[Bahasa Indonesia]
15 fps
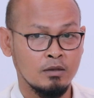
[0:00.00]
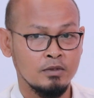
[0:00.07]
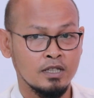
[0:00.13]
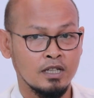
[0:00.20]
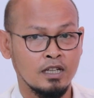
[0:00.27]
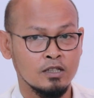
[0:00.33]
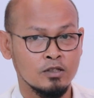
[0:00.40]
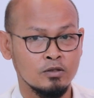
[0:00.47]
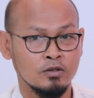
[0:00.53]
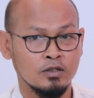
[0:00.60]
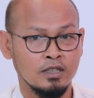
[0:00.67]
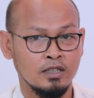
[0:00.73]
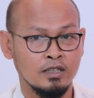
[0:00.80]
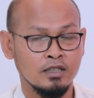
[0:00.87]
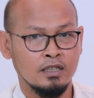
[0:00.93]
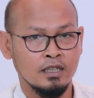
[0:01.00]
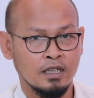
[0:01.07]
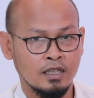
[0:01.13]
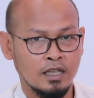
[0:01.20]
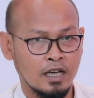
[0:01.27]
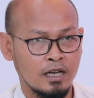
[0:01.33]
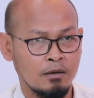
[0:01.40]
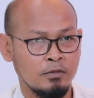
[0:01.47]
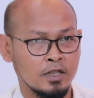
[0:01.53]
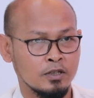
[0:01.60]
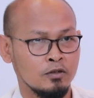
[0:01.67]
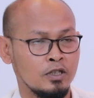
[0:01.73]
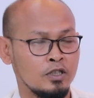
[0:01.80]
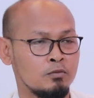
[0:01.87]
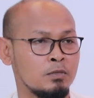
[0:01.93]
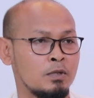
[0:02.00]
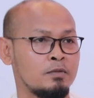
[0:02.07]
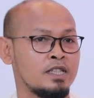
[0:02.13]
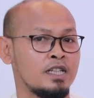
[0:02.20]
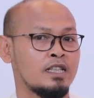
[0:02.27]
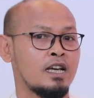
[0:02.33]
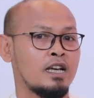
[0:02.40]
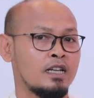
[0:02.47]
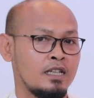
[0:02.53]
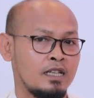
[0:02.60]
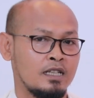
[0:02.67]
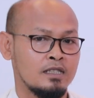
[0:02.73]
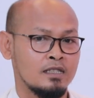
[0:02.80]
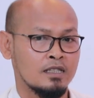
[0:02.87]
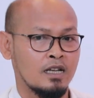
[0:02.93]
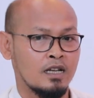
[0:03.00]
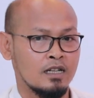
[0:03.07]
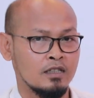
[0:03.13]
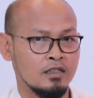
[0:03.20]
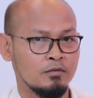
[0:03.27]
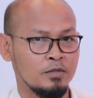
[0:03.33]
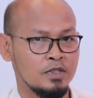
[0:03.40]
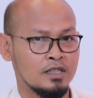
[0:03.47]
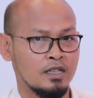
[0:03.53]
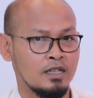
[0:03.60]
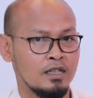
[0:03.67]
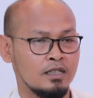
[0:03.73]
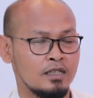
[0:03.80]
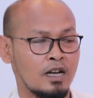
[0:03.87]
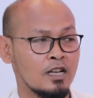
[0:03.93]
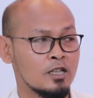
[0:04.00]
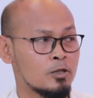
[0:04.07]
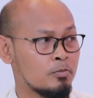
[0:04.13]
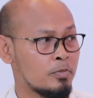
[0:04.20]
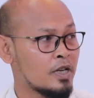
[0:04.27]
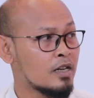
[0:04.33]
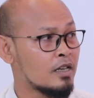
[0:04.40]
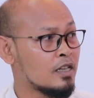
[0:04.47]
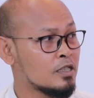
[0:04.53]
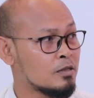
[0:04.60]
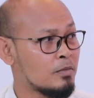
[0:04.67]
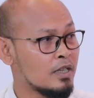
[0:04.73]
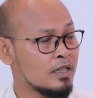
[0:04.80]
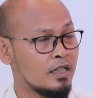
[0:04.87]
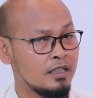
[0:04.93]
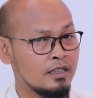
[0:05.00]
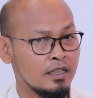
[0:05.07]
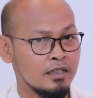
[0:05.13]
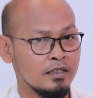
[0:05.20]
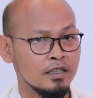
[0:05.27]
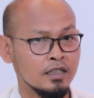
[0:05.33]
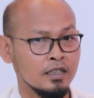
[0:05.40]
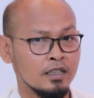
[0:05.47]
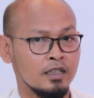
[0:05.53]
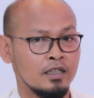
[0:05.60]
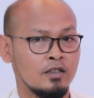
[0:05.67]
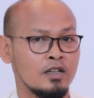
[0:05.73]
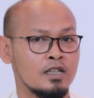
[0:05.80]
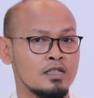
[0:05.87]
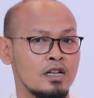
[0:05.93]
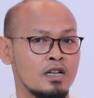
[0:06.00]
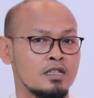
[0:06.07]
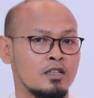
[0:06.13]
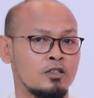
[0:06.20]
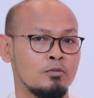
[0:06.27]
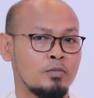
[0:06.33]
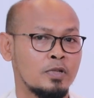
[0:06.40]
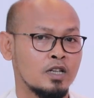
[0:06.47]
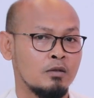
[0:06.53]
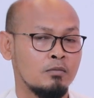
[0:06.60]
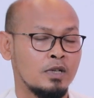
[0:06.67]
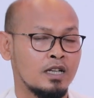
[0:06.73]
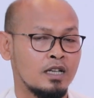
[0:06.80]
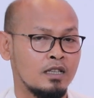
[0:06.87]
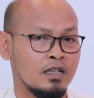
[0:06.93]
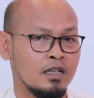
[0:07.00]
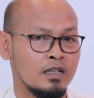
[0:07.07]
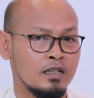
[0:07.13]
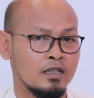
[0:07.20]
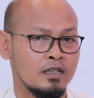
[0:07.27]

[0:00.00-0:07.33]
bisa langsung di ATM yang dulu cuma bisa tarik sekarang bisa transfer dan sebagainya itu kan salah satu perkembangan uh,